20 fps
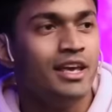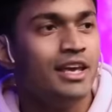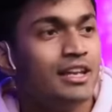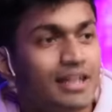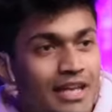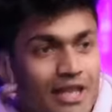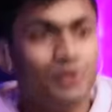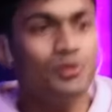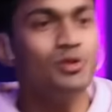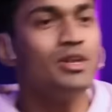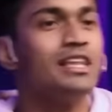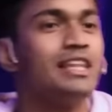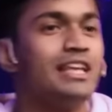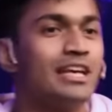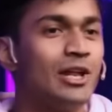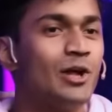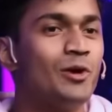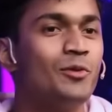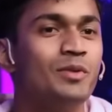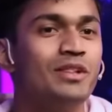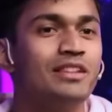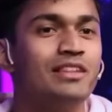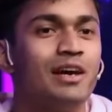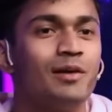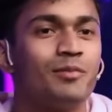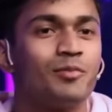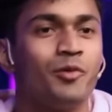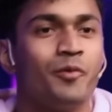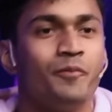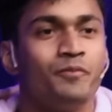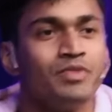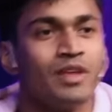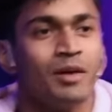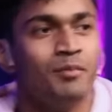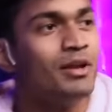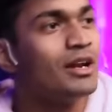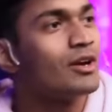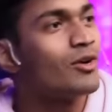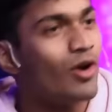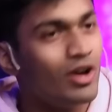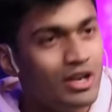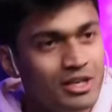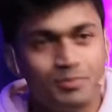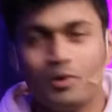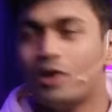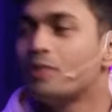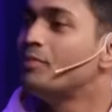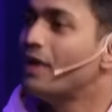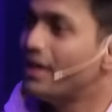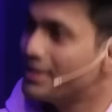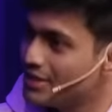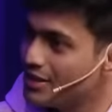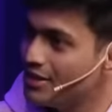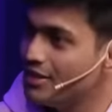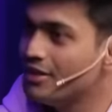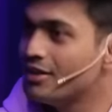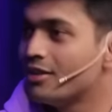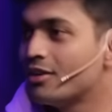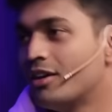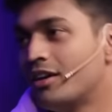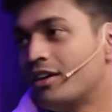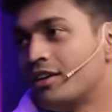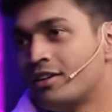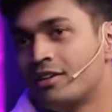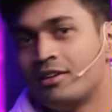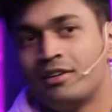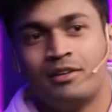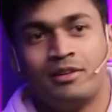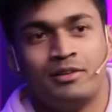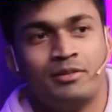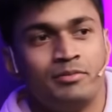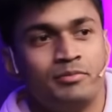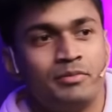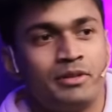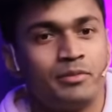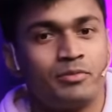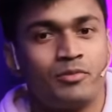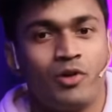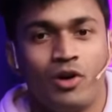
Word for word: एक नई दुनिया देखने को मिलती है आपको मेरा कॉलेज बहुत बेहतरीन मतलब